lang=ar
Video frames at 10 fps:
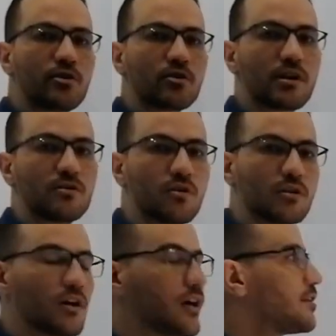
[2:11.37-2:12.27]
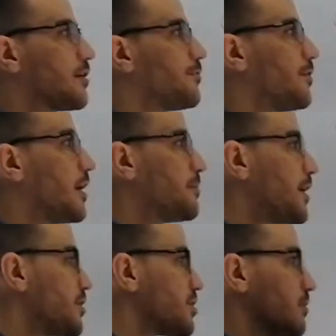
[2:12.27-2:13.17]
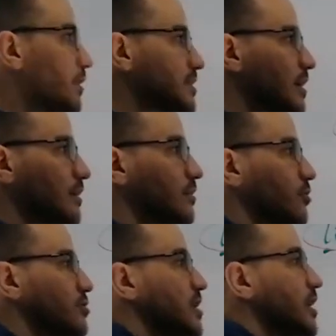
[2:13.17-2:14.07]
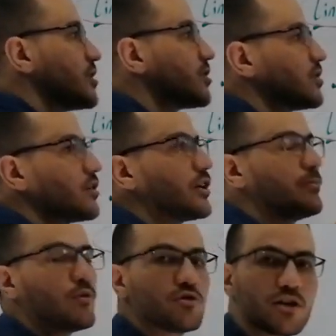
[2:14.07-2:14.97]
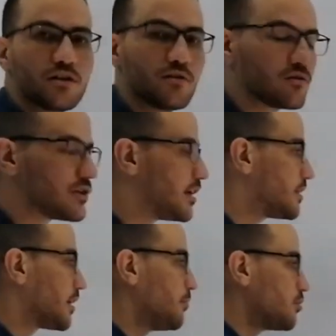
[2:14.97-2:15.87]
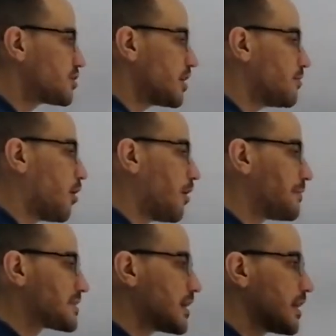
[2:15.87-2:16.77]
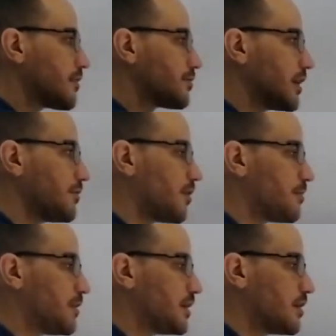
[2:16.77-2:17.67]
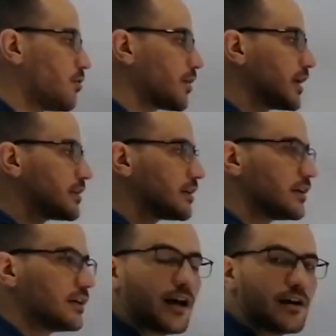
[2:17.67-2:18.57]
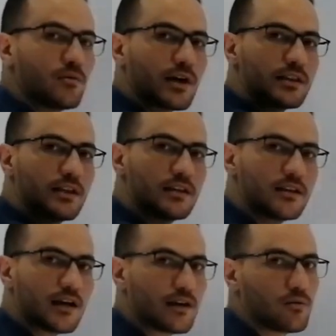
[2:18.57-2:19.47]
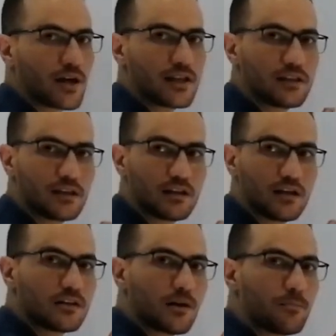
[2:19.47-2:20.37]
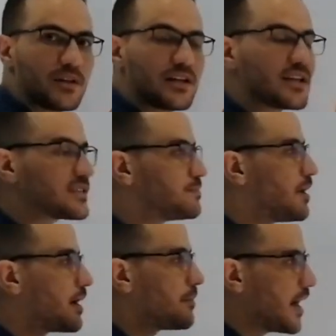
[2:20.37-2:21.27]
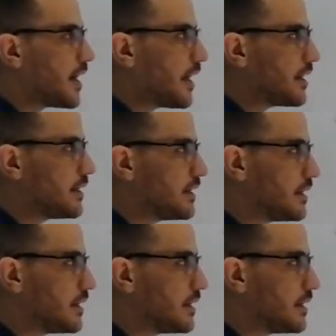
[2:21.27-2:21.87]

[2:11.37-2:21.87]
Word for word: من نقطه لنقطه طب فايبريشن مثلا اوسيليتري موشن اوسيليتري موشن يبقى هو مثلا هيفضل يفايبريت اهو كده حلو جدا حلو جدا طب بالنسبه بقى